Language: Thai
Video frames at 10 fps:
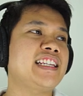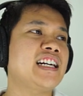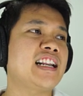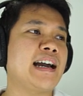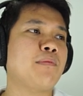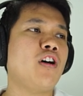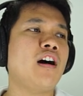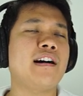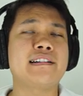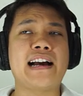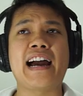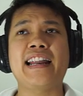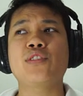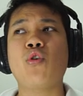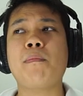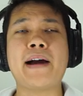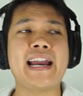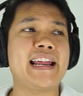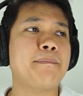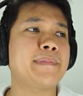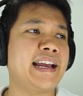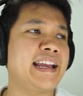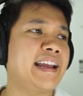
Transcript: reader นะครับก็หาได้ทั่วไปนะครับใน